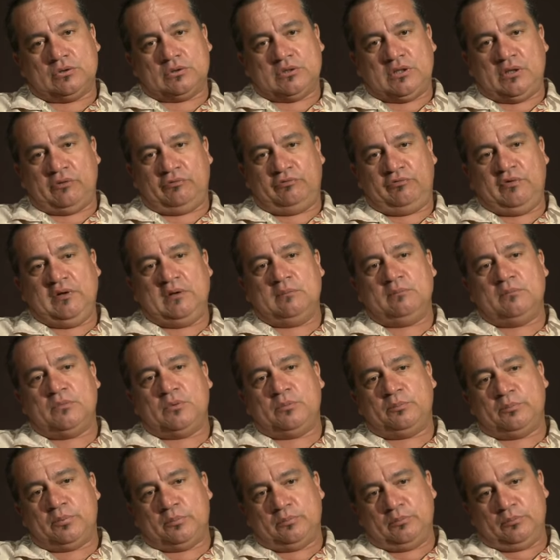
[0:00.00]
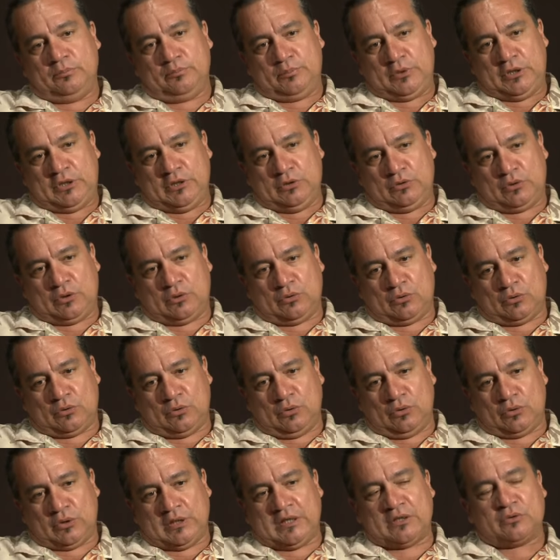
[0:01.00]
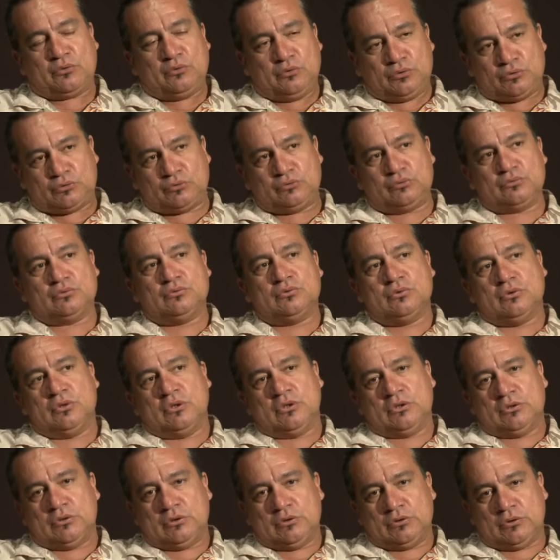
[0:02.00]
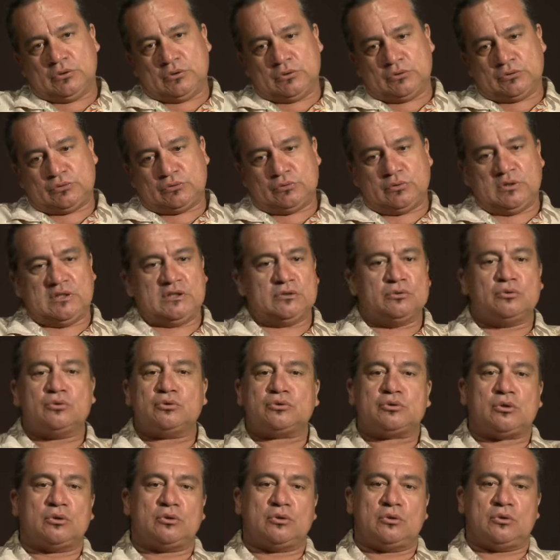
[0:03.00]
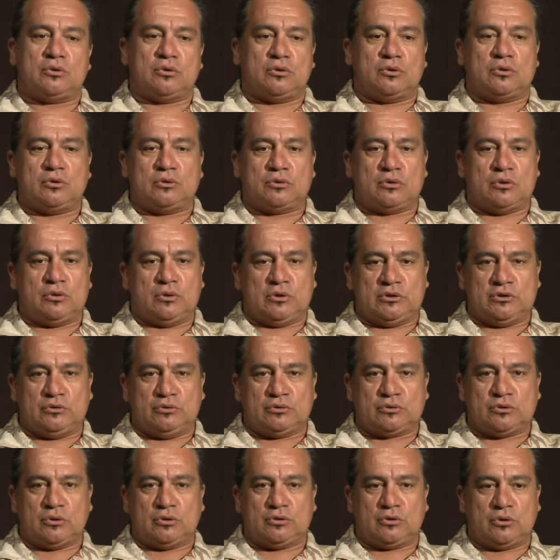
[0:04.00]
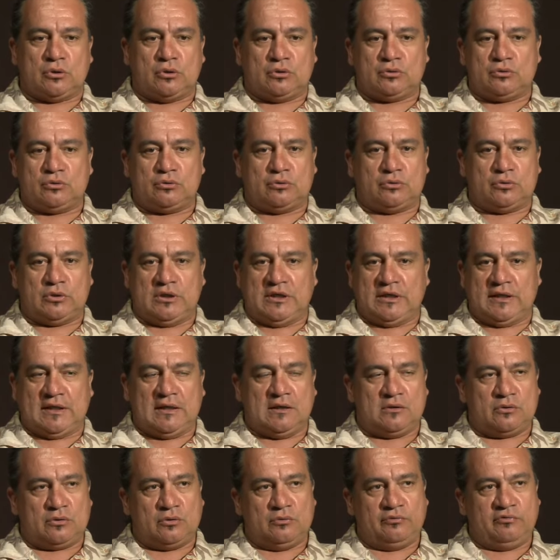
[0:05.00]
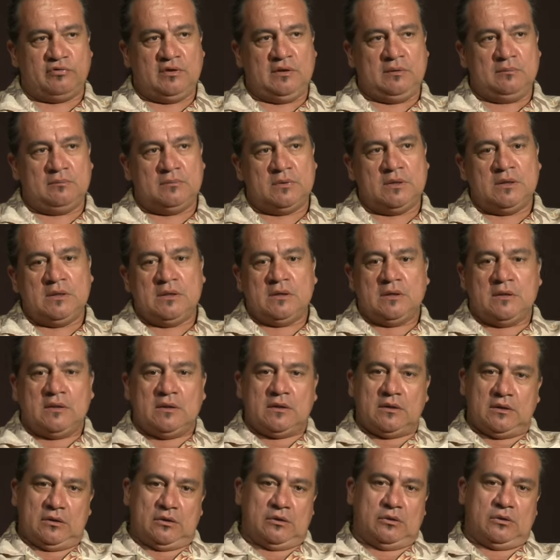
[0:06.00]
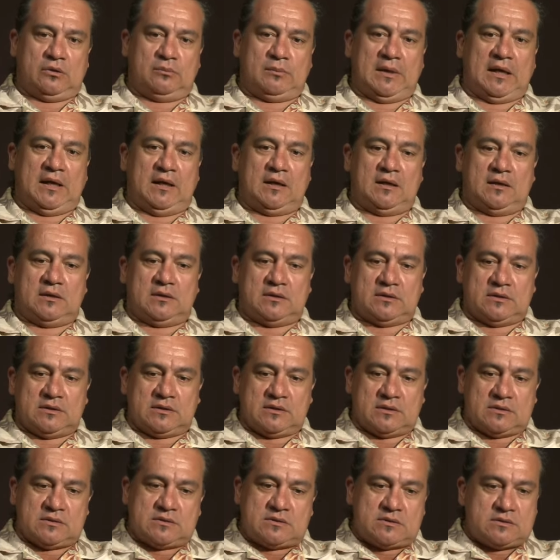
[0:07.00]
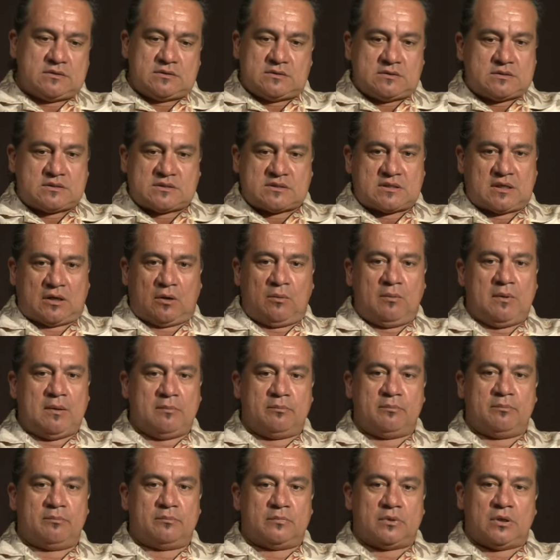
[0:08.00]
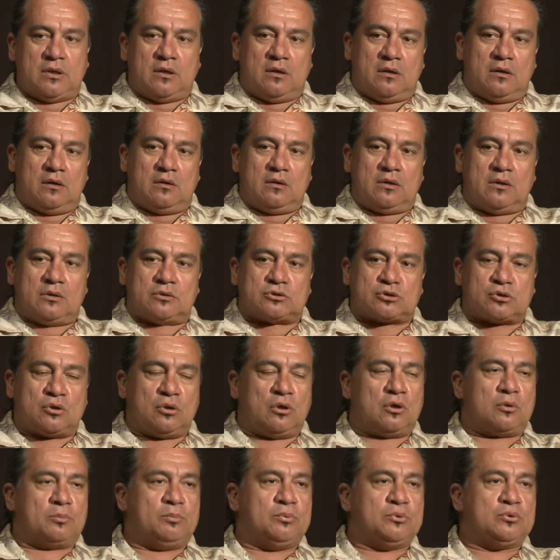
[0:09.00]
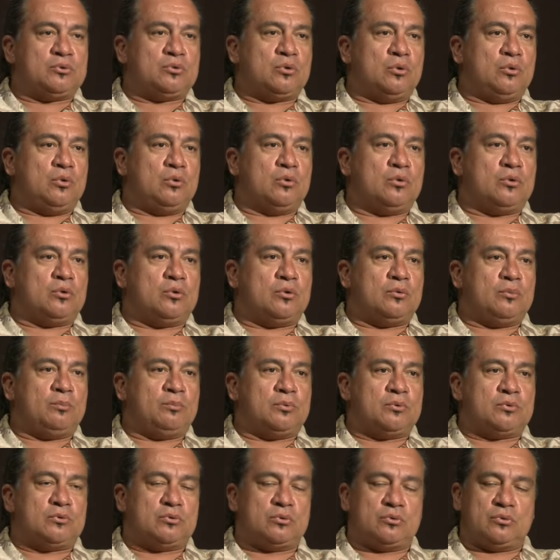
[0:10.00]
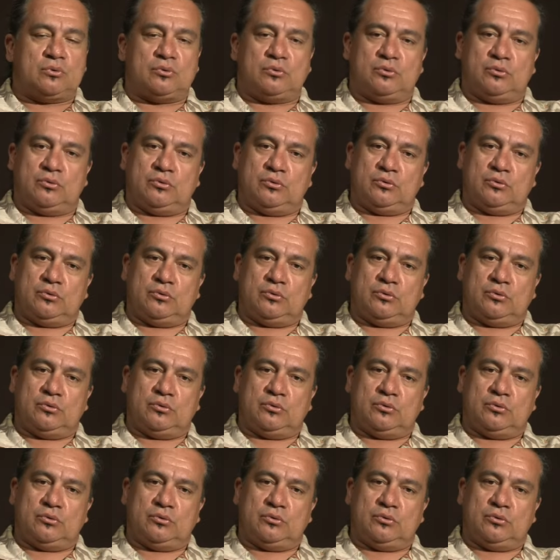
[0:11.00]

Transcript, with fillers: des films que l'on a reçus sur les 200, 230 et quelques films. Ben, c'est quand même un score plutôt, plutôt